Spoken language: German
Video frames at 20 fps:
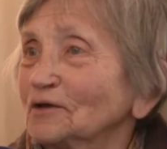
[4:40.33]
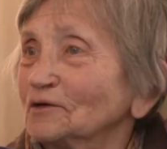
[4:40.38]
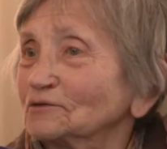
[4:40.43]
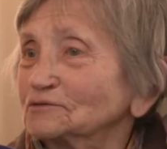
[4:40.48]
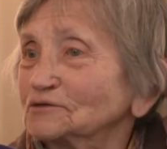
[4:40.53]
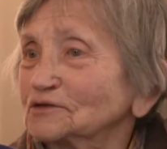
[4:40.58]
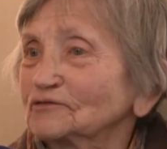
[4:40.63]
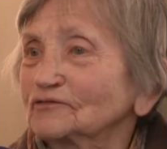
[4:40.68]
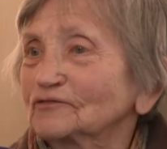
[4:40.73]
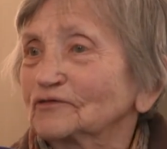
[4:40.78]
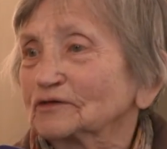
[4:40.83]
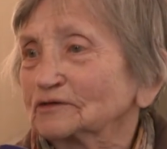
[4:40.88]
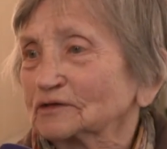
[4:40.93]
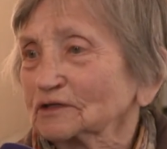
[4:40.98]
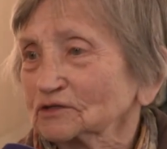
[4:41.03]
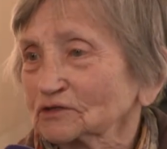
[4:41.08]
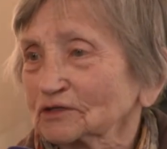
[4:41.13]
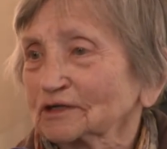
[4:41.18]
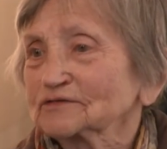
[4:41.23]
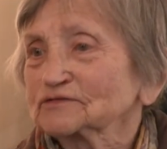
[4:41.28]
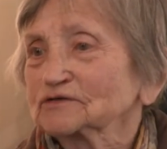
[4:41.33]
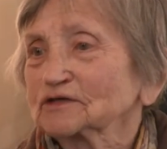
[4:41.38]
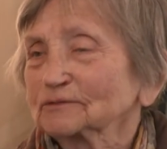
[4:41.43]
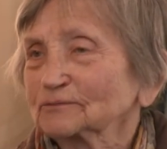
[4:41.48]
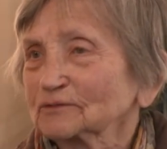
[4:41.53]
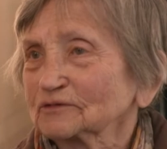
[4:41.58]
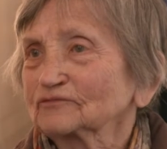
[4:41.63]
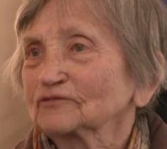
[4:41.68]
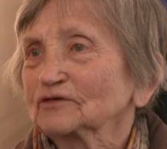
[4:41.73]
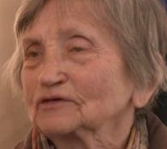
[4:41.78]
Und ich interessiere
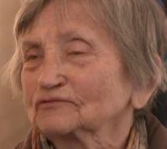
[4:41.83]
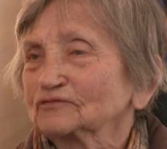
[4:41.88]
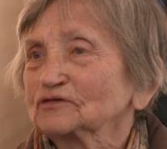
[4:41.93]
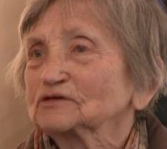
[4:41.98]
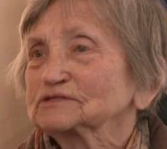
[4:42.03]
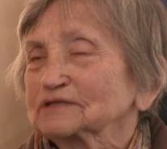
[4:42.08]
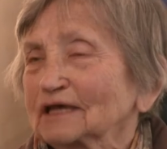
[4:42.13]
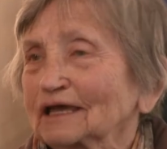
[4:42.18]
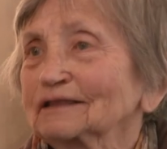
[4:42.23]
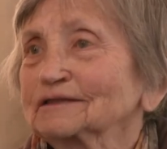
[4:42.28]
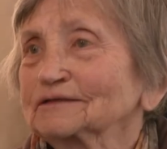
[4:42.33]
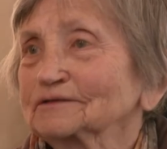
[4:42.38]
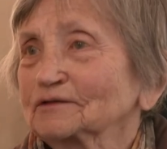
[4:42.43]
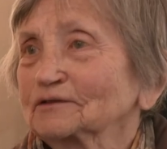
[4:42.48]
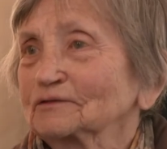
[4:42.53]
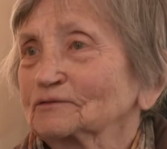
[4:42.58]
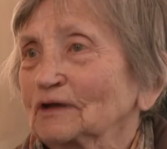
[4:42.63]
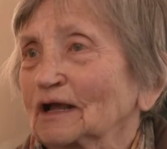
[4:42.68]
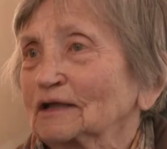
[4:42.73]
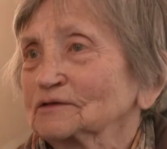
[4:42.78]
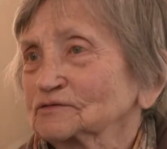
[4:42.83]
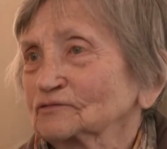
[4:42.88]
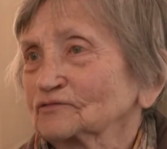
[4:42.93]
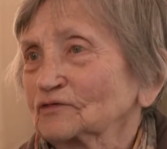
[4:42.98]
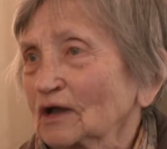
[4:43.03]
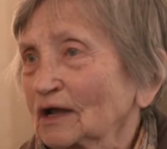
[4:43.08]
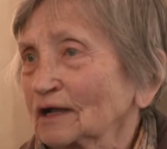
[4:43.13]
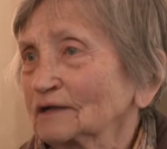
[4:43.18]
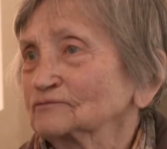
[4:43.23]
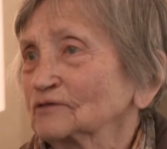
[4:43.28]
mich viel fürs Ältere, also
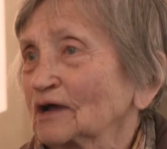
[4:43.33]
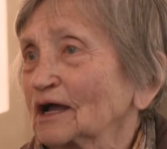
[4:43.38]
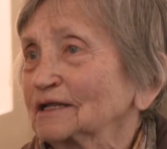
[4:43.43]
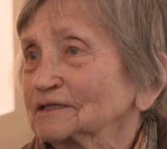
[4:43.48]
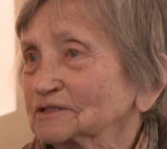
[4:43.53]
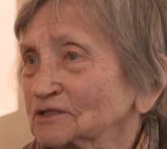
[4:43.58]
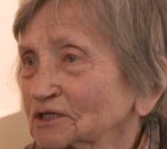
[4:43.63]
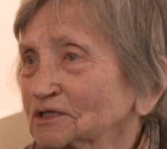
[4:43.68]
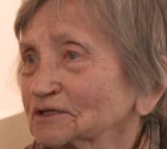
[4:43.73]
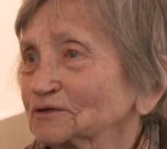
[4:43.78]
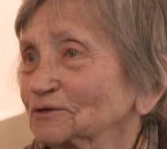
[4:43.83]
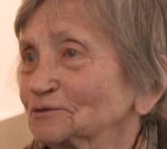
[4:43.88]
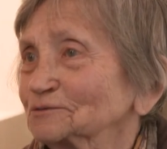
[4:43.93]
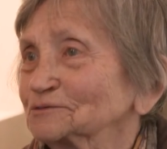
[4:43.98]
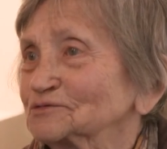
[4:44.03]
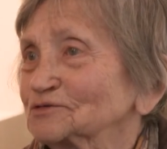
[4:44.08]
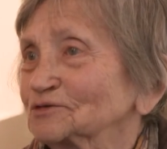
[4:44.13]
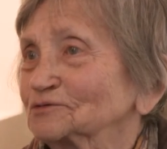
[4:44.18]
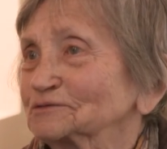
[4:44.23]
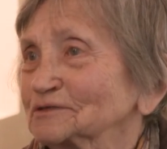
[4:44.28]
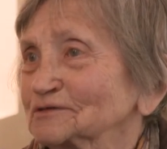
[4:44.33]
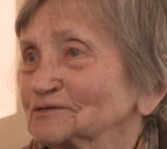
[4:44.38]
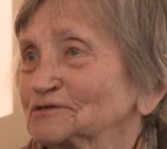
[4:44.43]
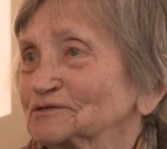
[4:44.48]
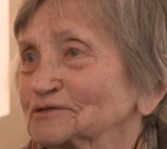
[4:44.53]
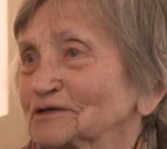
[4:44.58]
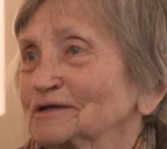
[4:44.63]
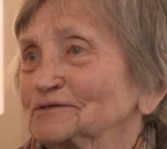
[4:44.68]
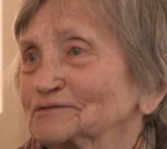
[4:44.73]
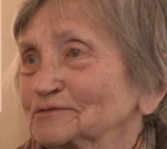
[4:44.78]
für, für Antike und so. Das
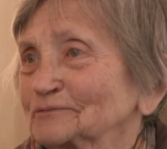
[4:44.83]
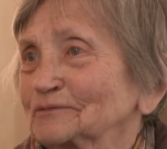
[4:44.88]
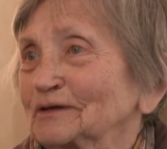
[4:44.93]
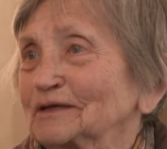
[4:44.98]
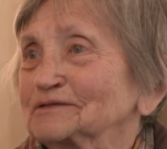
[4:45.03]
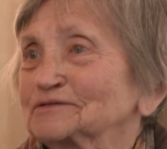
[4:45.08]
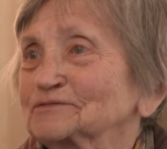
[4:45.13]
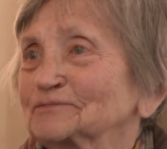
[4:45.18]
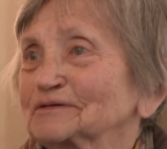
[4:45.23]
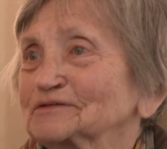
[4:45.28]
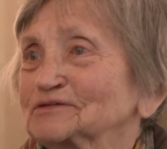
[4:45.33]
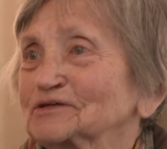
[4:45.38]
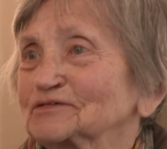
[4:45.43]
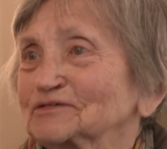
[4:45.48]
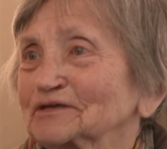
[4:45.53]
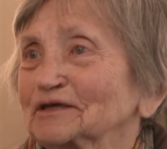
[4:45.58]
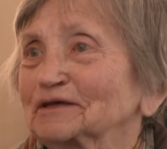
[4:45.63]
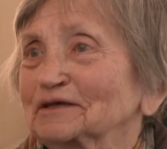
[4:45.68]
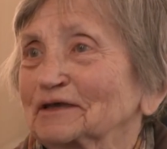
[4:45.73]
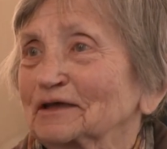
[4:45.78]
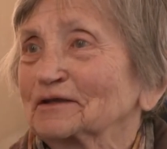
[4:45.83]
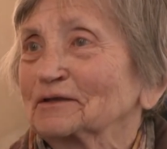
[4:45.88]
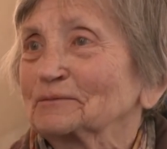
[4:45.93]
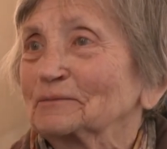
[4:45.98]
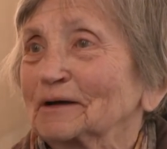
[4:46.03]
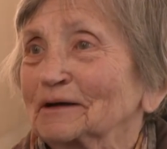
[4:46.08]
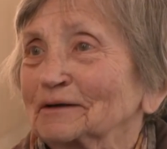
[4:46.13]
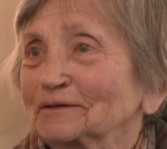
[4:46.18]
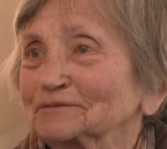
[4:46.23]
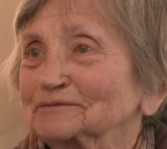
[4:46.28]
ist also meins, was ich sehr gerne
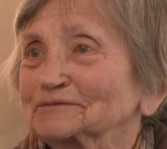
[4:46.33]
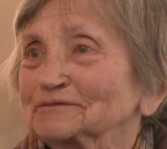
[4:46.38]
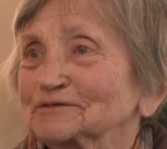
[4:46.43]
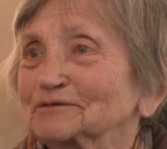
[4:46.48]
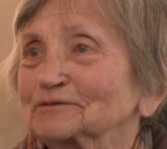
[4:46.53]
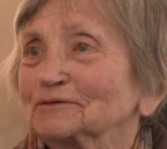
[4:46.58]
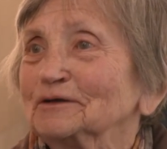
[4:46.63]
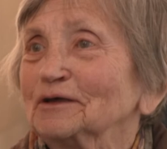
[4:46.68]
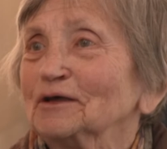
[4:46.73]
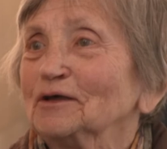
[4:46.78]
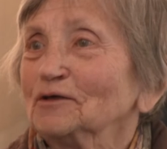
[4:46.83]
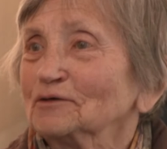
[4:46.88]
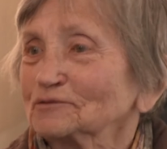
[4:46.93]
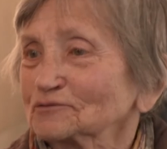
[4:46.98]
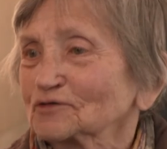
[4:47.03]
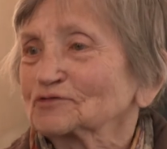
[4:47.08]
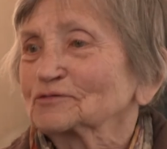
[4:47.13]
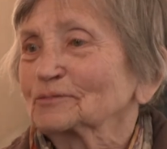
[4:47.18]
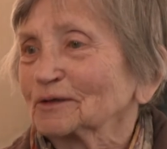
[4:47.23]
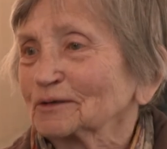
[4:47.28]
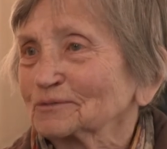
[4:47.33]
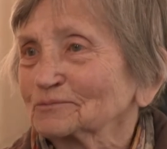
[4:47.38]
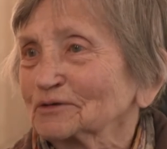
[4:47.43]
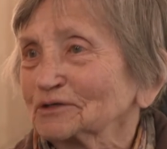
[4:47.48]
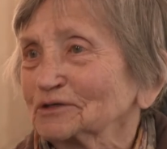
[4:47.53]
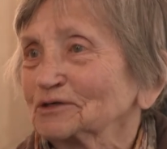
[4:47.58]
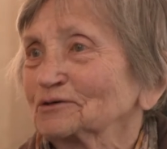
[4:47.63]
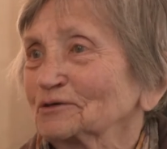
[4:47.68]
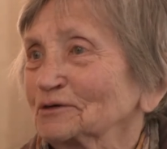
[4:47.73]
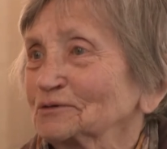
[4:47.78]
mag und so. Und deswegen
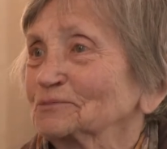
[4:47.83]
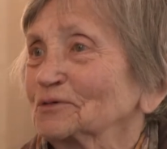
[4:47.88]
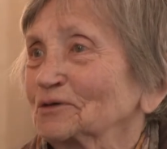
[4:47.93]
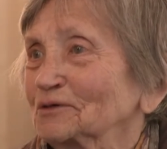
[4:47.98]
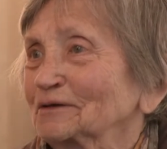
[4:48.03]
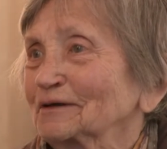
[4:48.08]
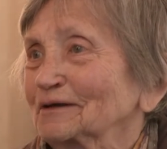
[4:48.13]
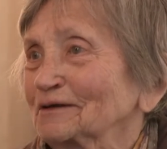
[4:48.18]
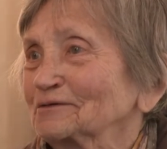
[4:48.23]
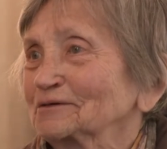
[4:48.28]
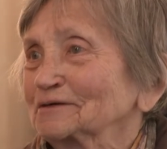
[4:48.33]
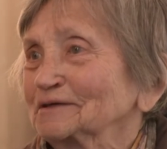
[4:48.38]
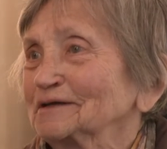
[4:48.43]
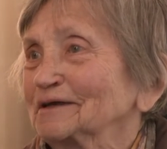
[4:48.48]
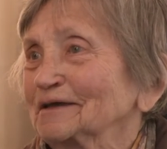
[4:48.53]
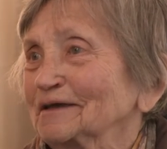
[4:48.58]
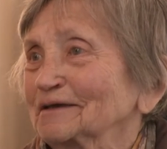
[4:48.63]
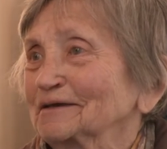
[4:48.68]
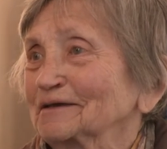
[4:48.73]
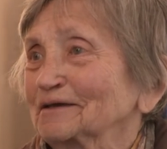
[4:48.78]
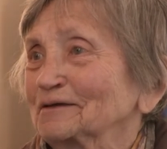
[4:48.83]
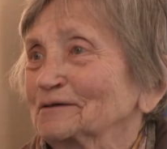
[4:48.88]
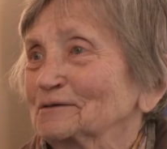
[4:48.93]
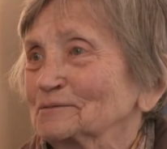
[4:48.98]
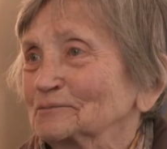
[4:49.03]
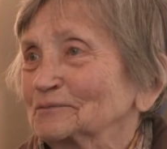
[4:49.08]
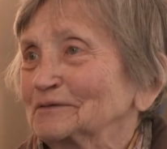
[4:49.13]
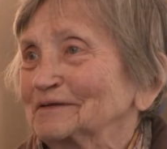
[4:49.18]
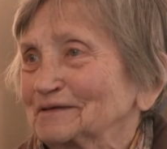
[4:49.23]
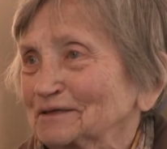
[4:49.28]
bin ich heute Morgen auch hierher
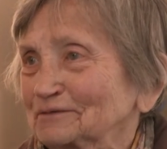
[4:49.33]
gekommen.